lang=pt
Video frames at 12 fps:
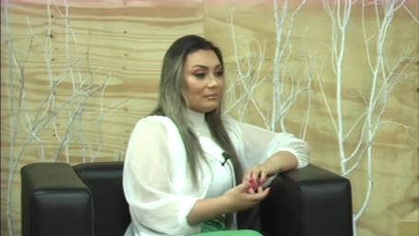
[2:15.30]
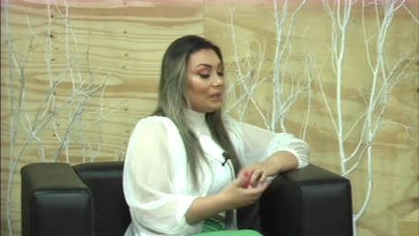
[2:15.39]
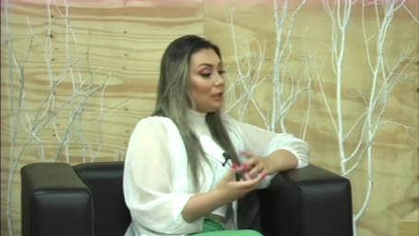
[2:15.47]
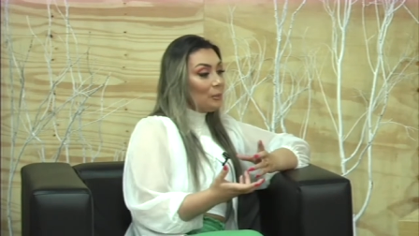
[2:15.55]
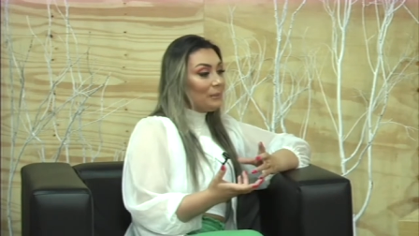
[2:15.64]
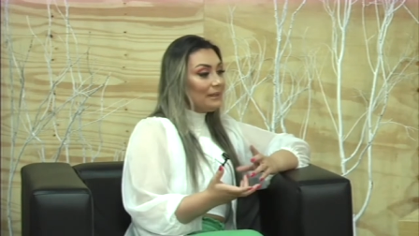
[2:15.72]

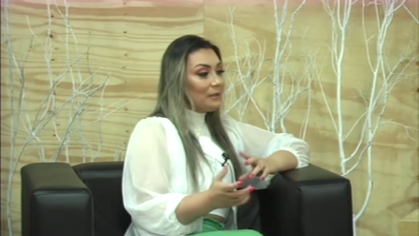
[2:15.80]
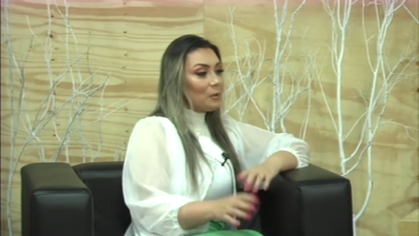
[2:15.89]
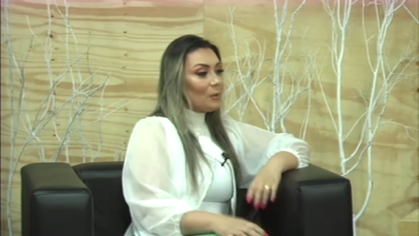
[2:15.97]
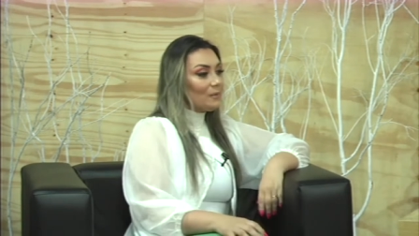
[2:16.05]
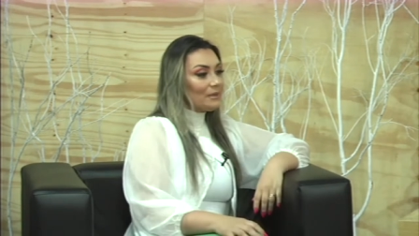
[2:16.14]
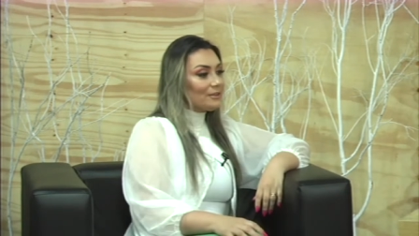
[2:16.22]
eu me dei
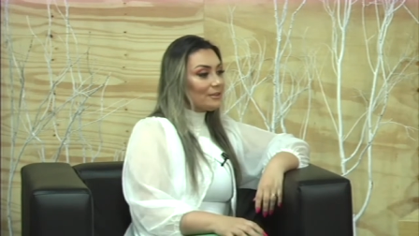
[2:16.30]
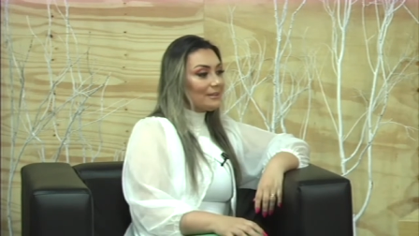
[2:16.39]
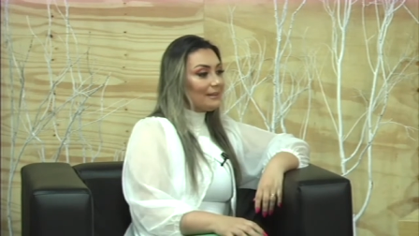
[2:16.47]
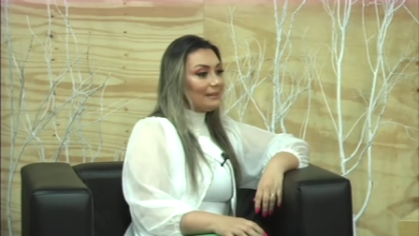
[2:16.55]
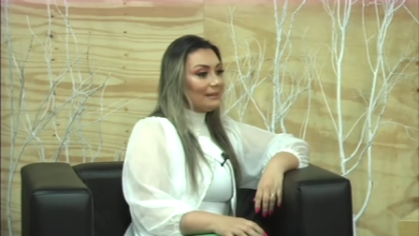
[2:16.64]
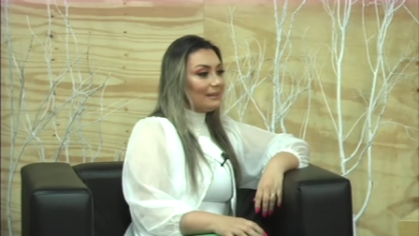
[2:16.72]
conta de
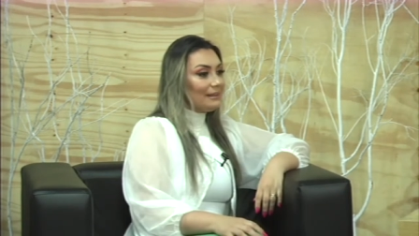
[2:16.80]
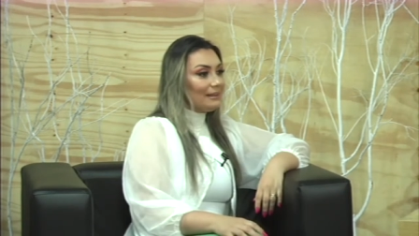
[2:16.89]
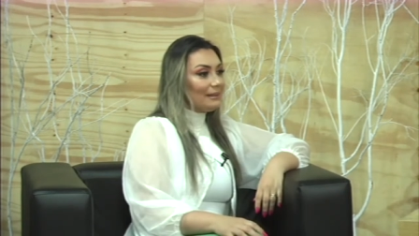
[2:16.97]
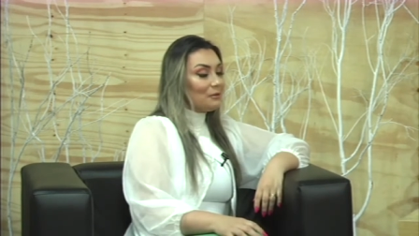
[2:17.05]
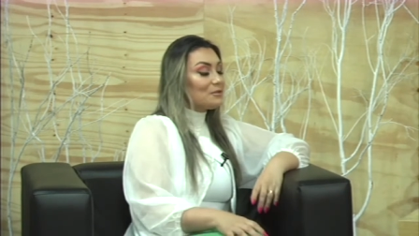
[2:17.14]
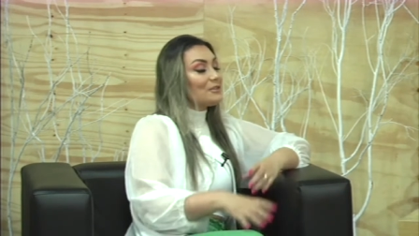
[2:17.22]
que
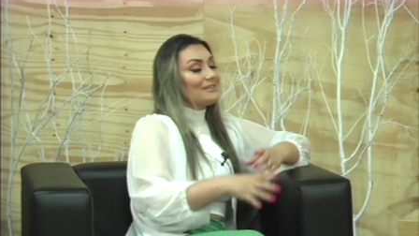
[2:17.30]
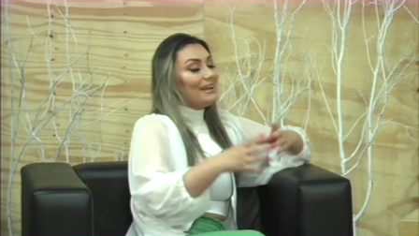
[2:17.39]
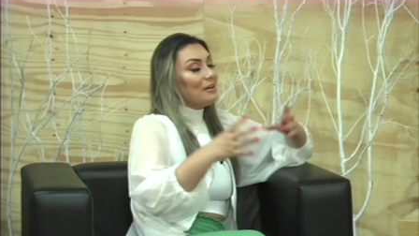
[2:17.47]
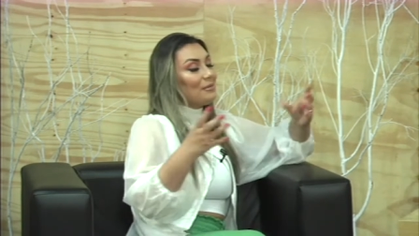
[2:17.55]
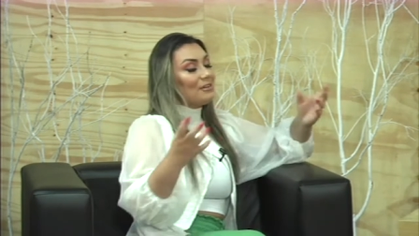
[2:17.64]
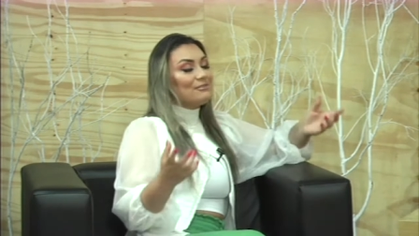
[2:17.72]
eu estudei
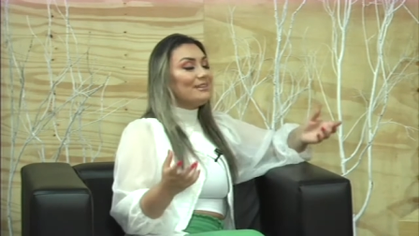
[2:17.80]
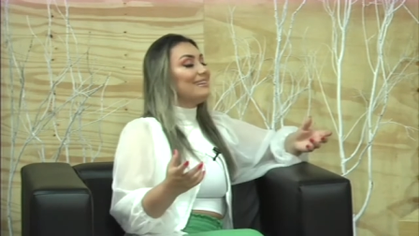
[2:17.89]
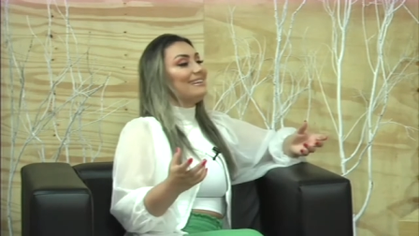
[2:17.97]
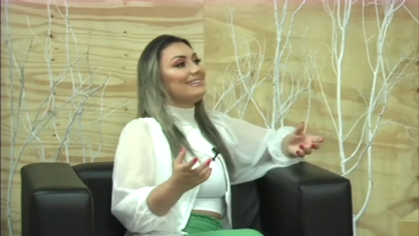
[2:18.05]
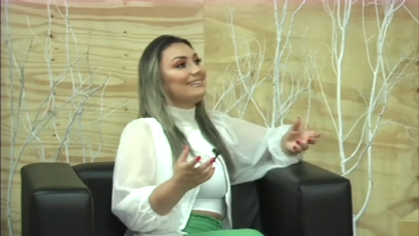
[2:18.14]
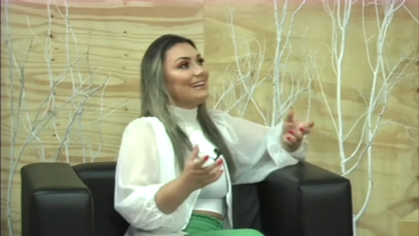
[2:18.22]
uma vida
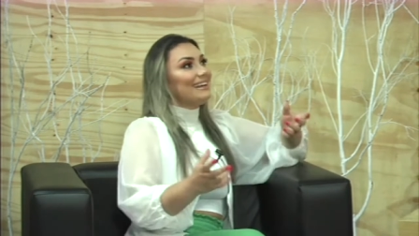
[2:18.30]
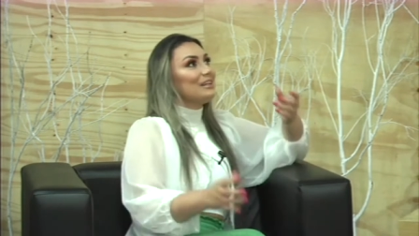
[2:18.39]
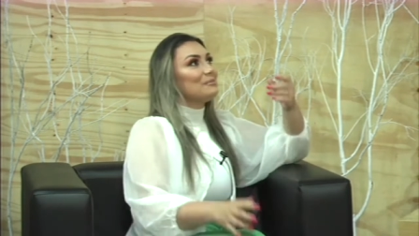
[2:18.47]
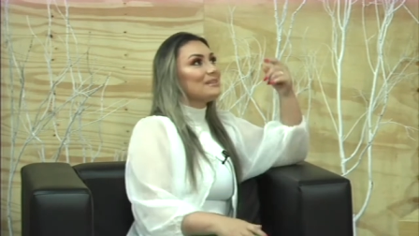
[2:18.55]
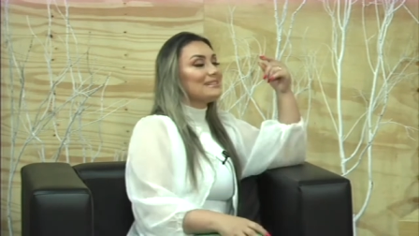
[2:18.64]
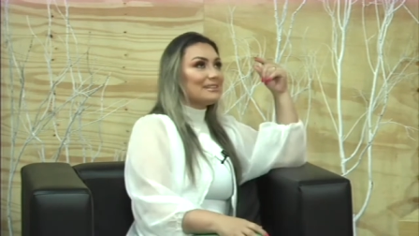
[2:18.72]
inteira,
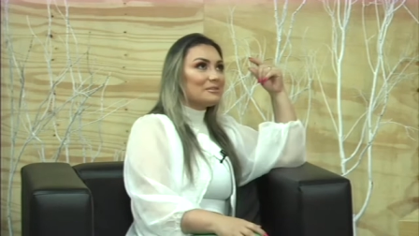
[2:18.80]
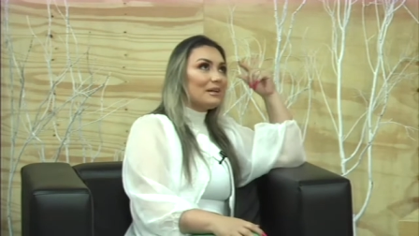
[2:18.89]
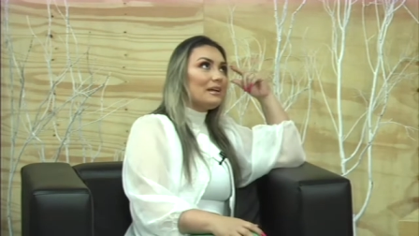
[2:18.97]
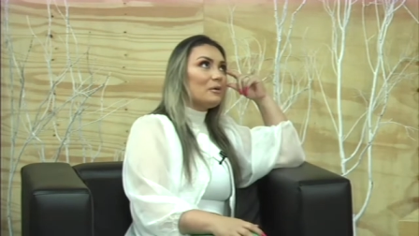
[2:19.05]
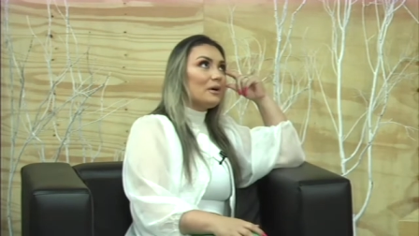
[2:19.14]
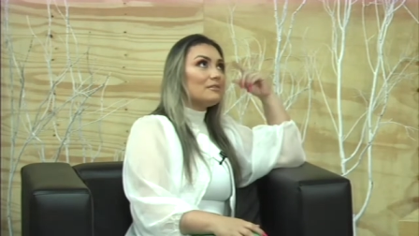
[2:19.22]
pensei,
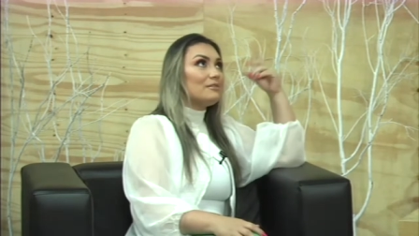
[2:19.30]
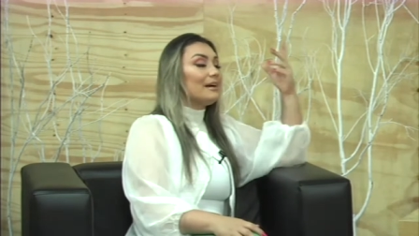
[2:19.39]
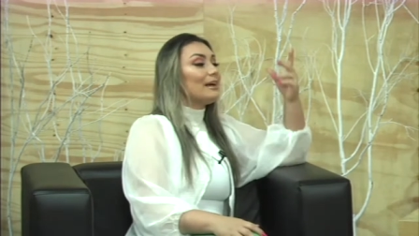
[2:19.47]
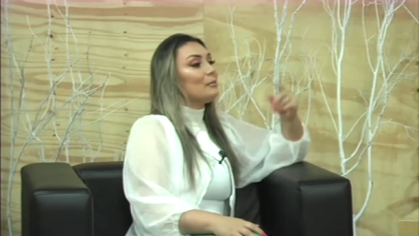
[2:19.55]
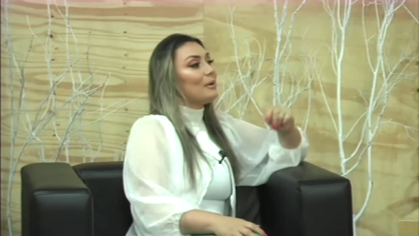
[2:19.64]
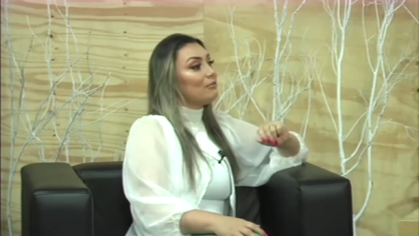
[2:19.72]
e agora vai
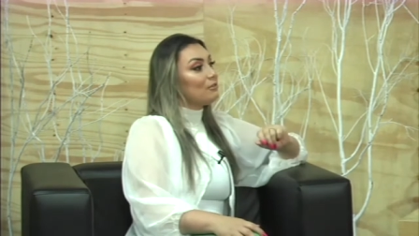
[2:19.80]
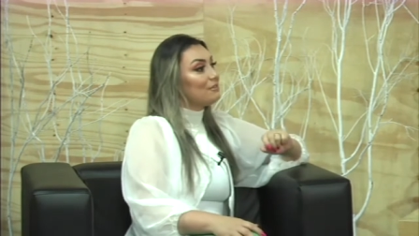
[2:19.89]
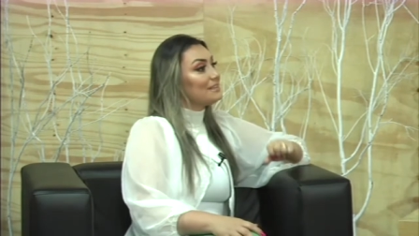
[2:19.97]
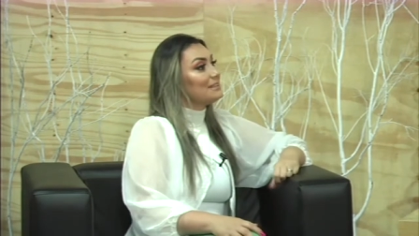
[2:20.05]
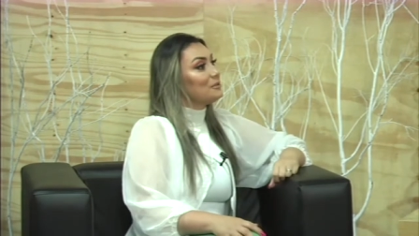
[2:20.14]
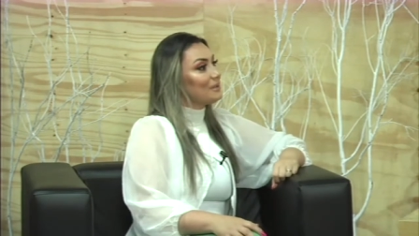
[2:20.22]
acabar, vou
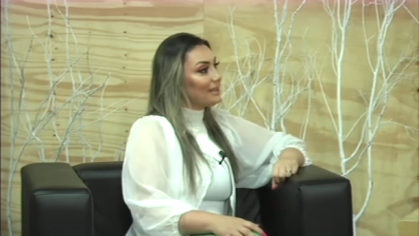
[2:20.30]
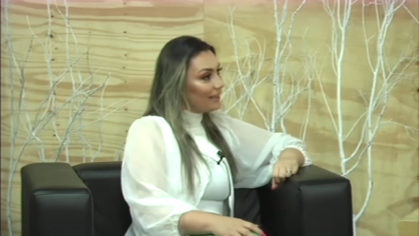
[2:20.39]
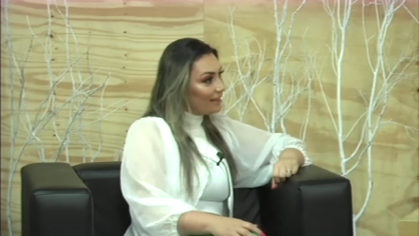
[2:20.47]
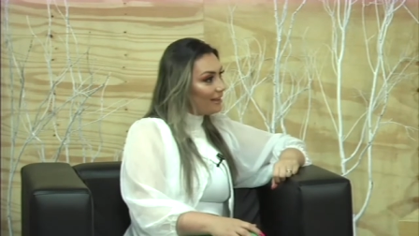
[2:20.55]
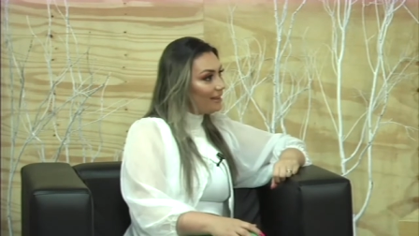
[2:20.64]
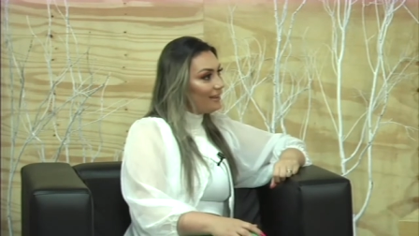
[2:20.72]
fazer o
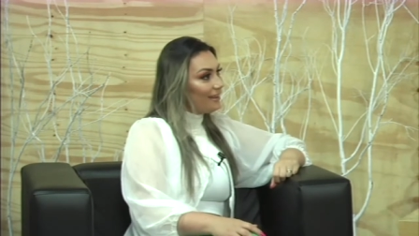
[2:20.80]
quê?